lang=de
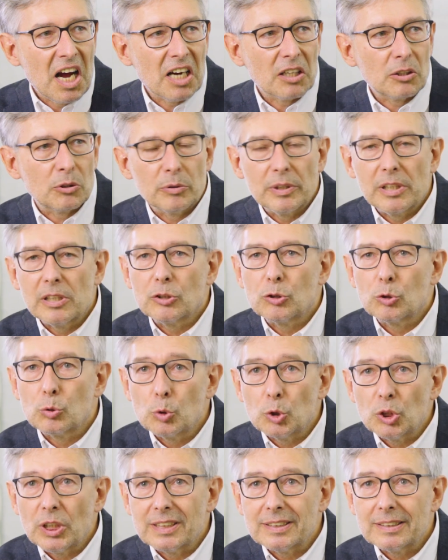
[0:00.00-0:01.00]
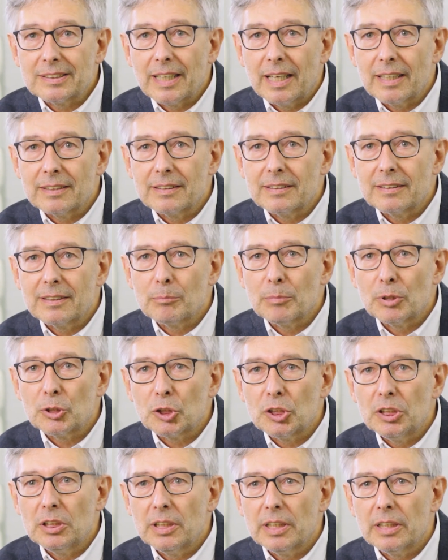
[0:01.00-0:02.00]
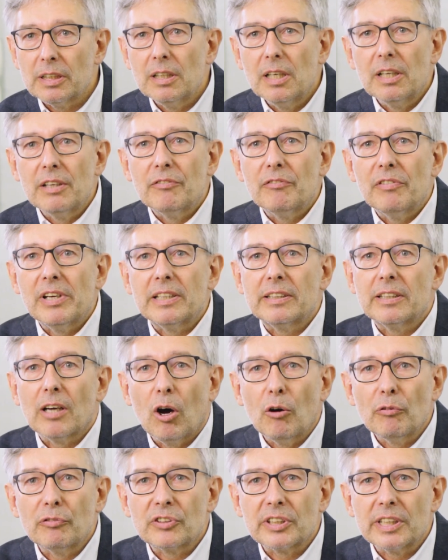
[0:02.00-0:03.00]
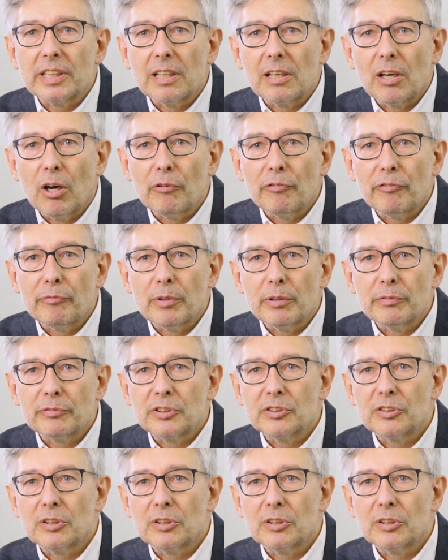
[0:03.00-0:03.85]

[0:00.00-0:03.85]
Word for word: aktuelle Zustandsdaten der Maschine, welche Aufträge laufen auf